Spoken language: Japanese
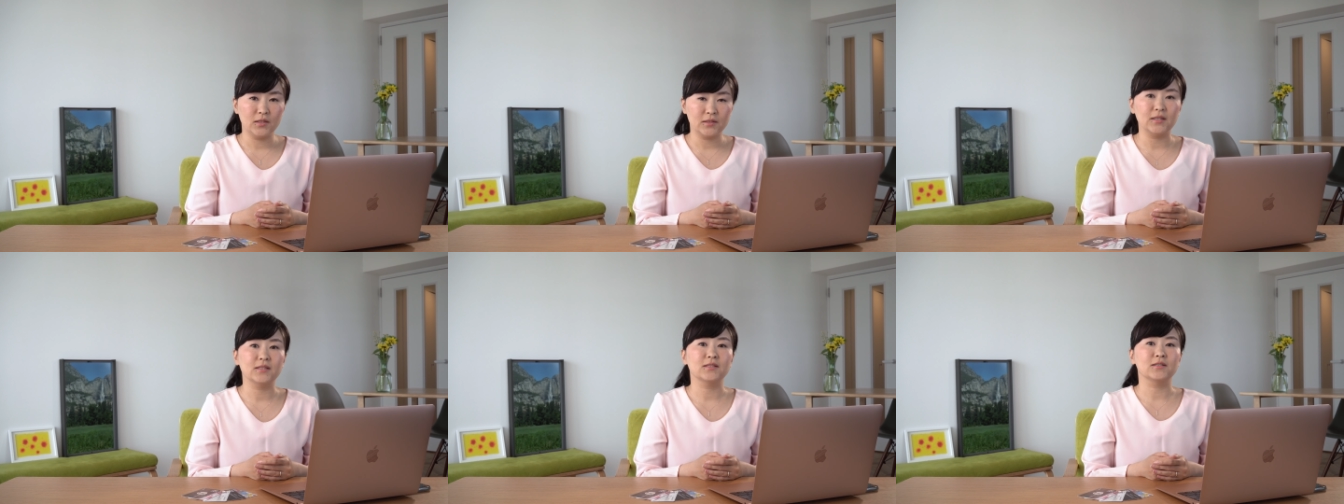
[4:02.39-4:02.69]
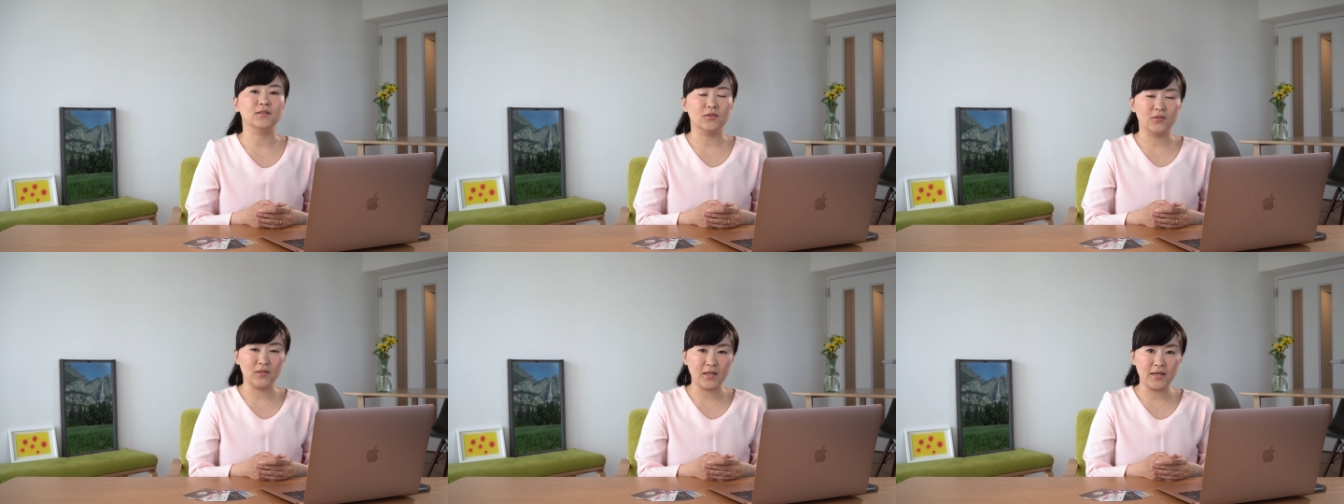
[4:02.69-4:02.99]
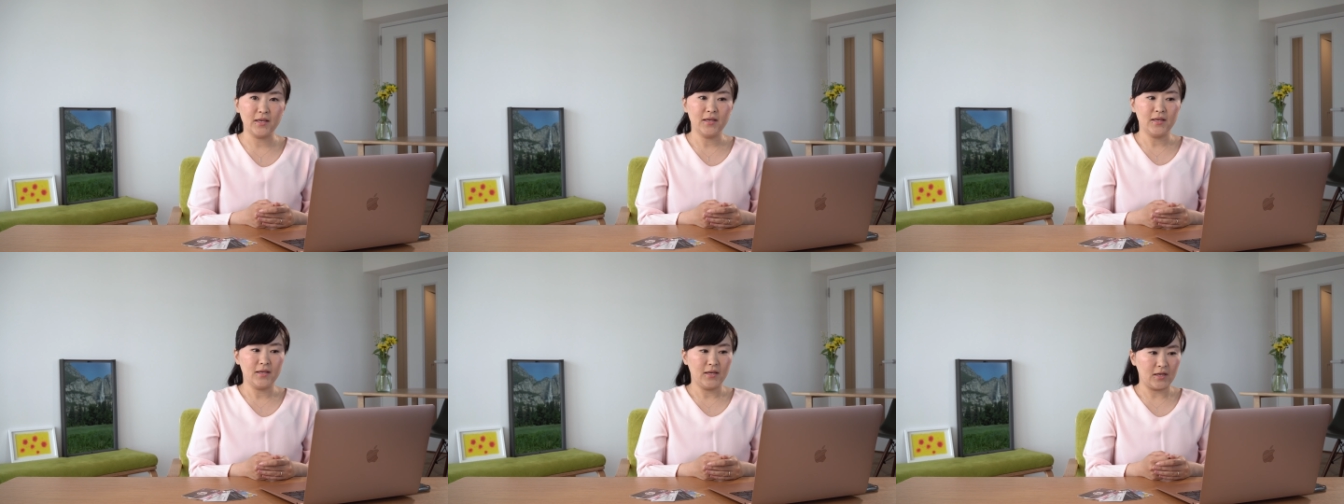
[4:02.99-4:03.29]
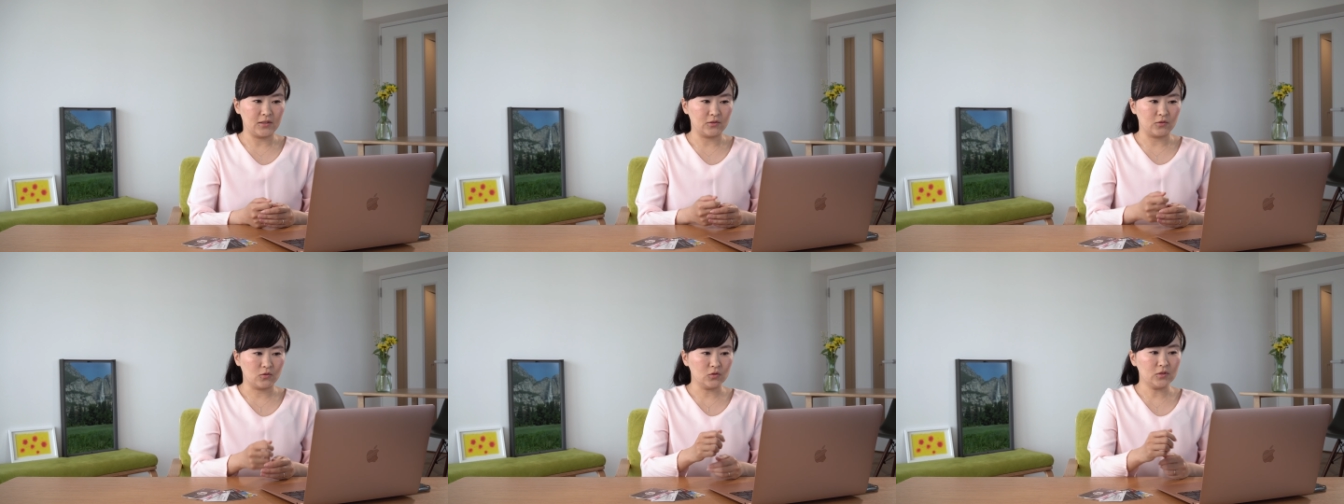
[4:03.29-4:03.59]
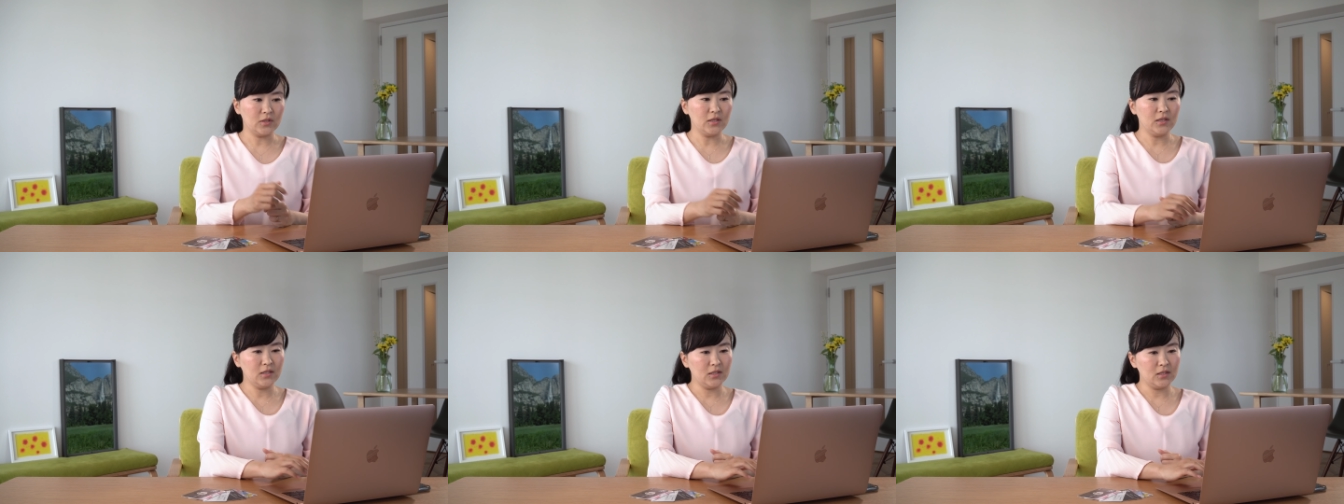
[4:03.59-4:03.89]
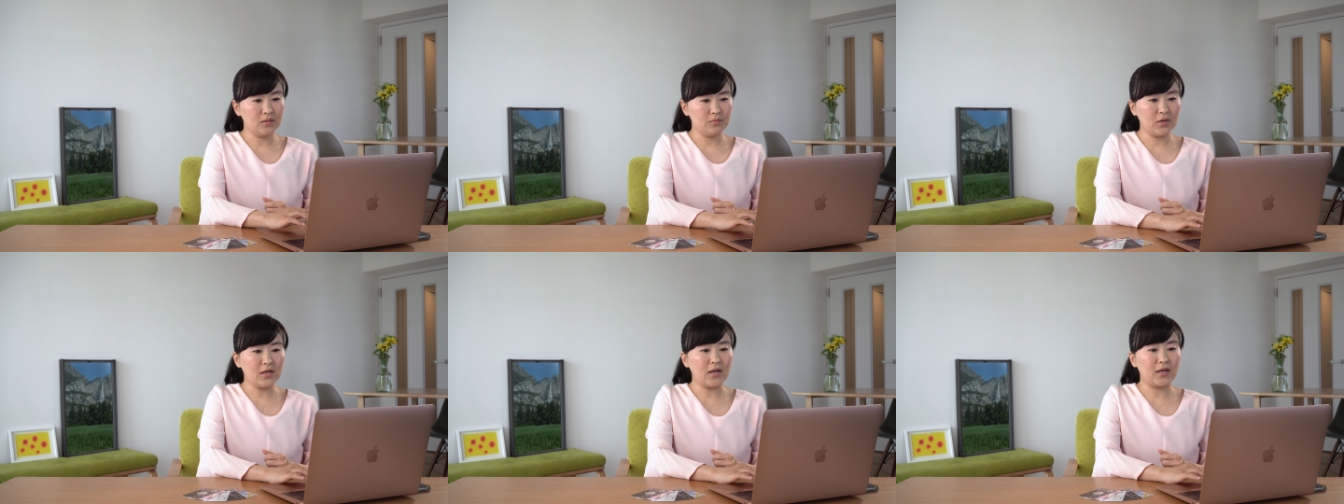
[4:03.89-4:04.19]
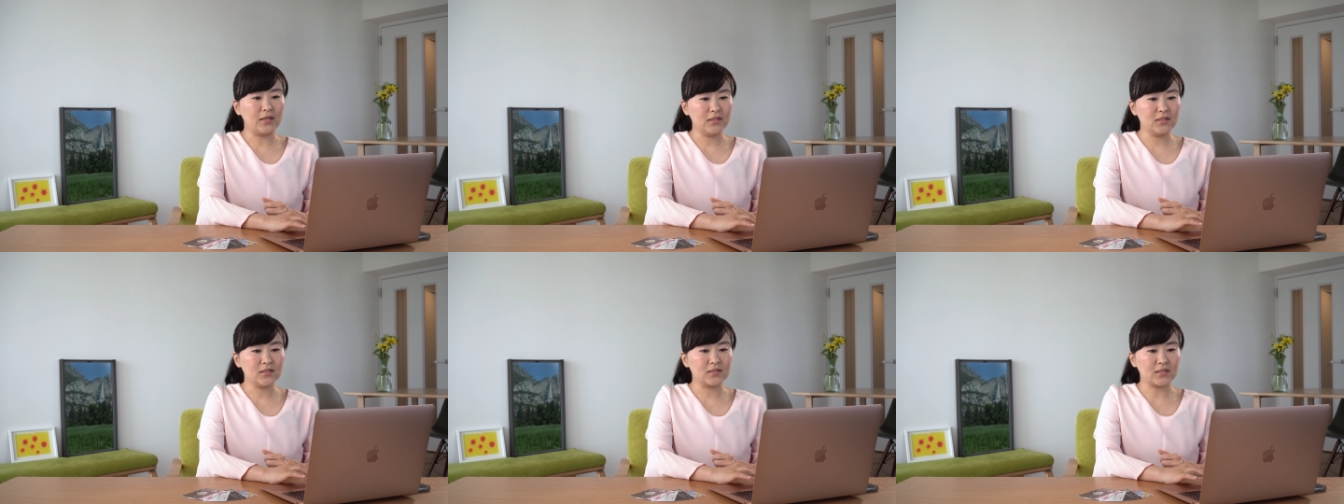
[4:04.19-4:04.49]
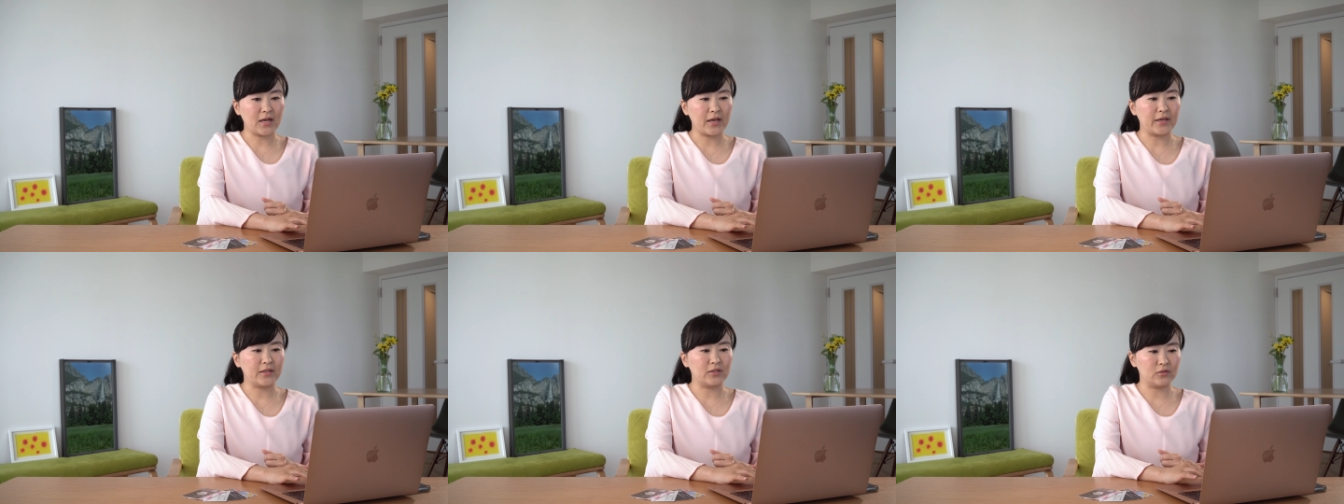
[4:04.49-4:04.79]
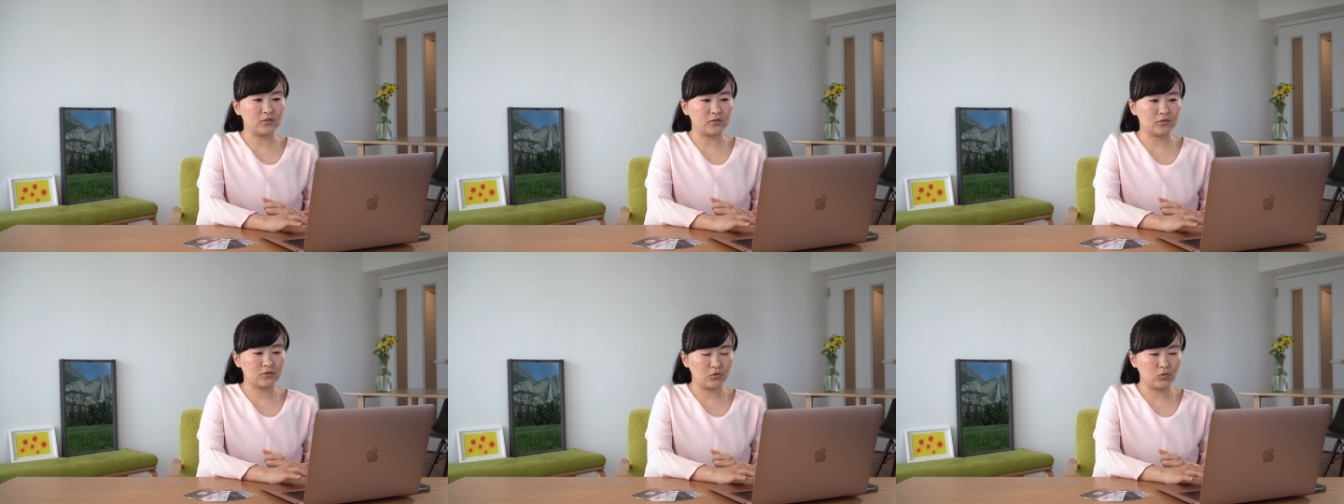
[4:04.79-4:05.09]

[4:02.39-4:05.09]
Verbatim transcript: ですのであの固定費払いに使える